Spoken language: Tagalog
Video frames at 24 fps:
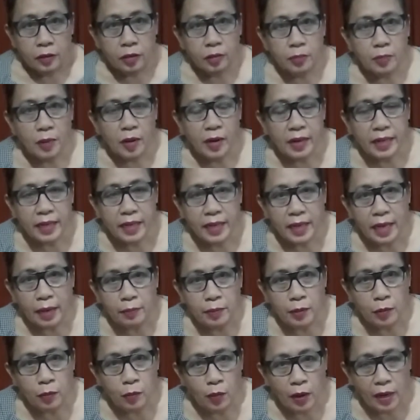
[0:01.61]
Good morning
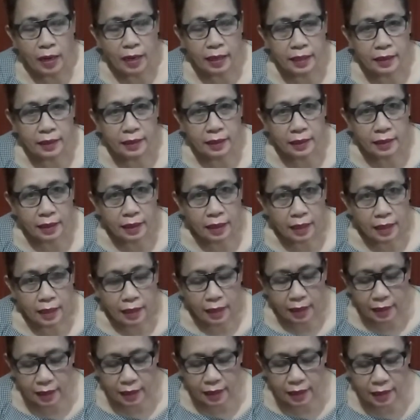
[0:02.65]
everyone!
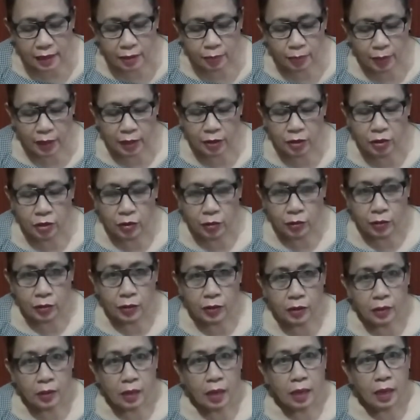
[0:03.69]
In this video,
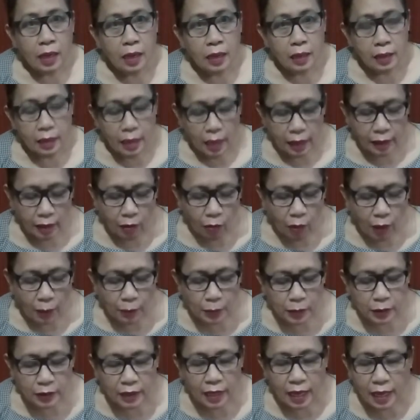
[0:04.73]
gagawa
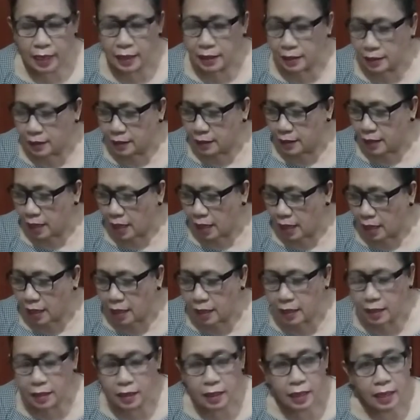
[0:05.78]
po tayo
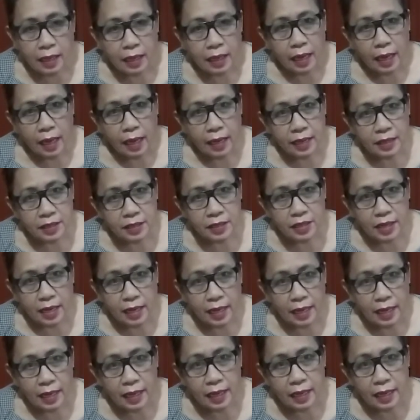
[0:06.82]
ng
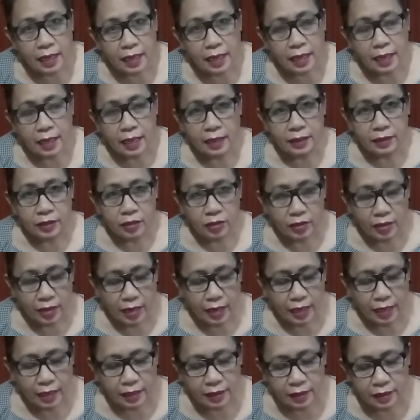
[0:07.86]
angel
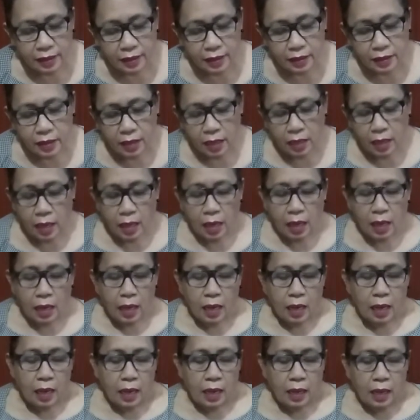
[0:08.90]
headdress.
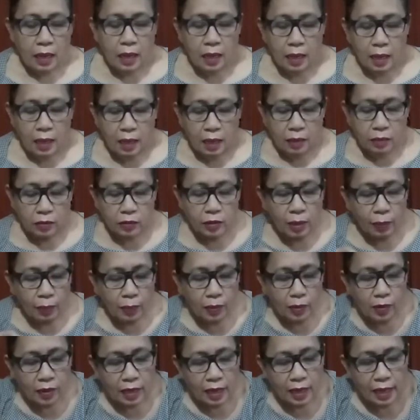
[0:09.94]
Uh, una
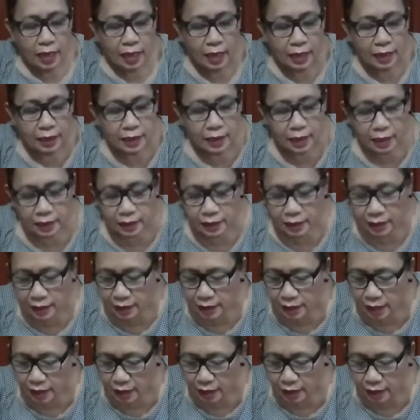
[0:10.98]
po, kailangan
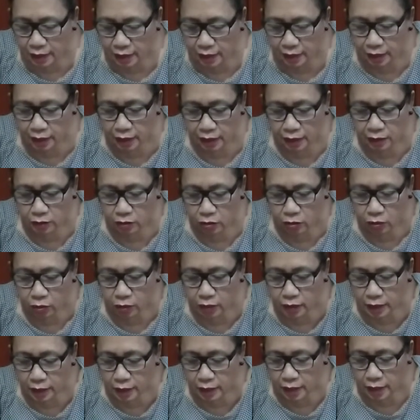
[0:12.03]
natin ng
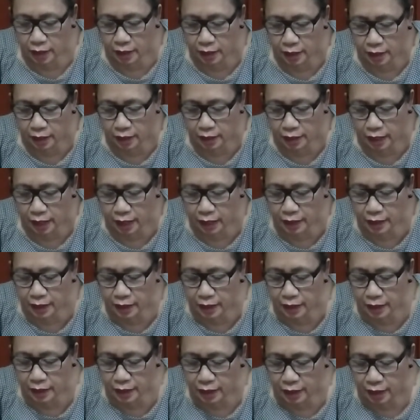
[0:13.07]
karton na
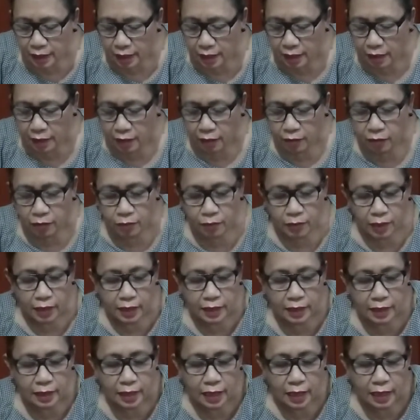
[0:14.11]
9.5 by
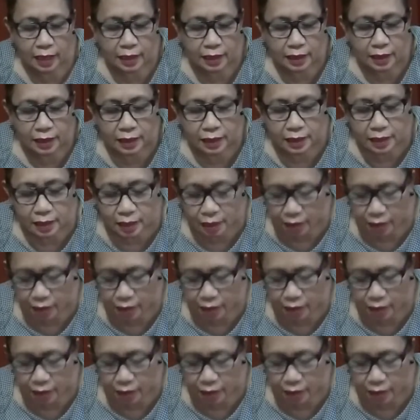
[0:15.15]
9.5